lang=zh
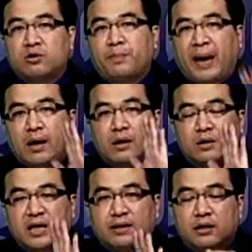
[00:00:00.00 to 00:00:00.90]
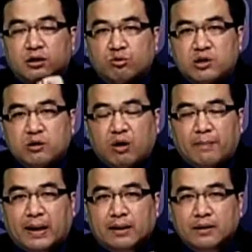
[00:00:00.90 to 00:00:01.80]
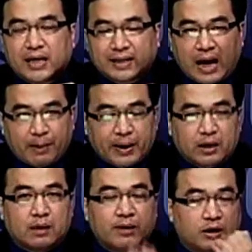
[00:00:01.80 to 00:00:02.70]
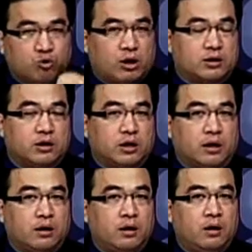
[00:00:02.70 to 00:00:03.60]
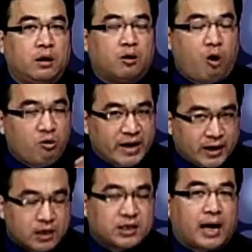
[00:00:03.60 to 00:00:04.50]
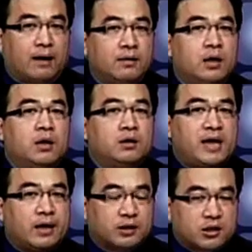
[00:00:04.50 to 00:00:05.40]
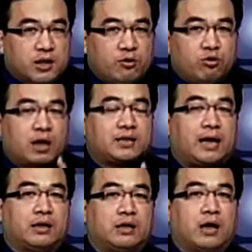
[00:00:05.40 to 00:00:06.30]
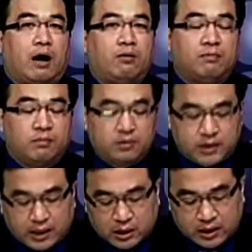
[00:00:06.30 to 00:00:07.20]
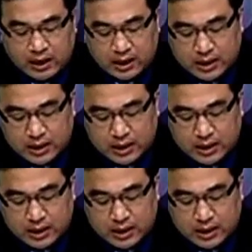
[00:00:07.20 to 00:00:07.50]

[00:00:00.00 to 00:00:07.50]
是配合仙人指路智慧版，再搭配里面的转折点，功能更强，让你的胜率更加提高。再给大家看一